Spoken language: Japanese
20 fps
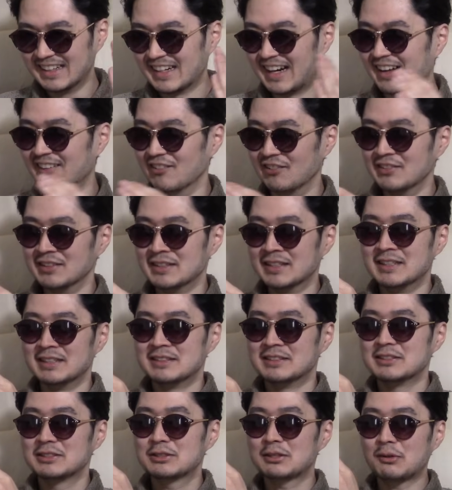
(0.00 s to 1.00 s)
あの
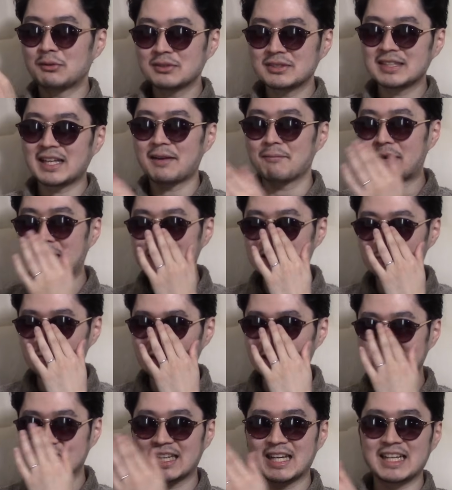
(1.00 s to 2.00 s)
そんな真
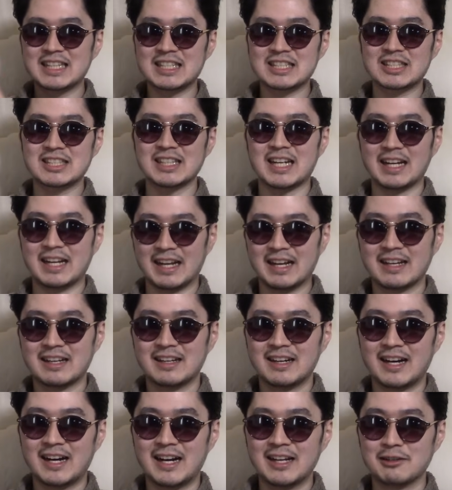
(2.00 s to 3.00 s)
面目で誠実なね
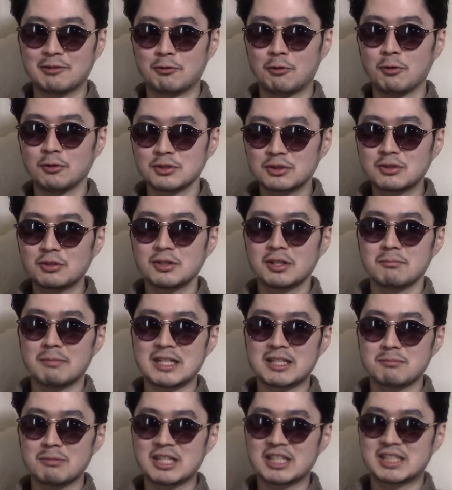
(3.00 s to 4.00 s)
あの本当に
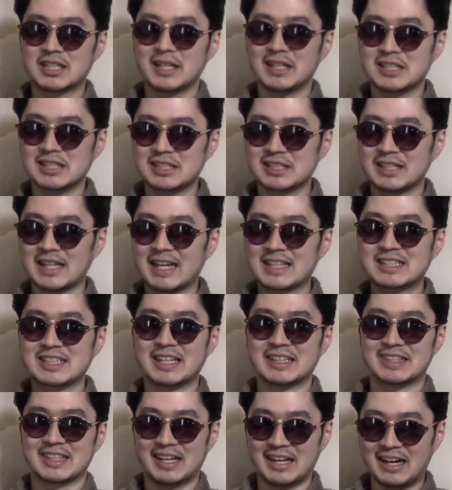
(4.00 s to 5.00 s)
真面目で誠実なやつ
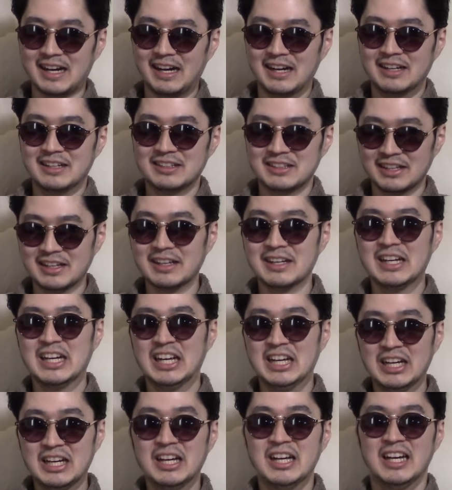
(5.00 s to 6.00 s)
だったらね
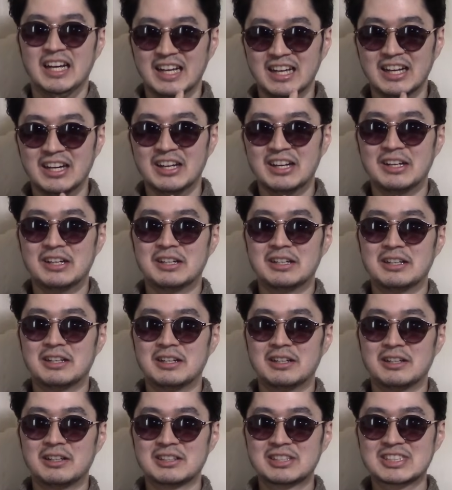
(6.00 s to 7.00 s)

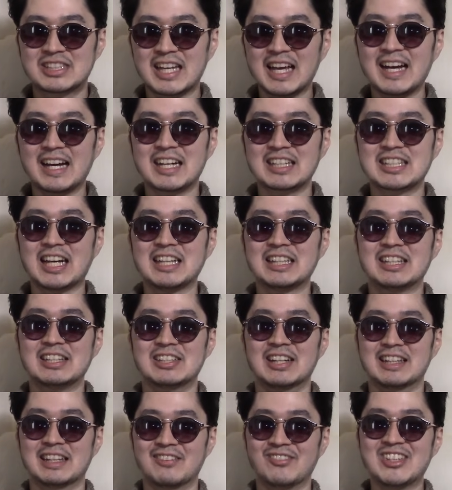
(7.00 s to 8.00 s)
捨て上げ
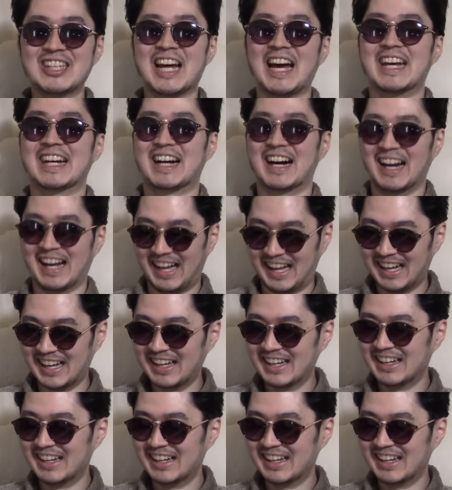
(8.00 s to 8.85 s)
チャンネルなんて見ないから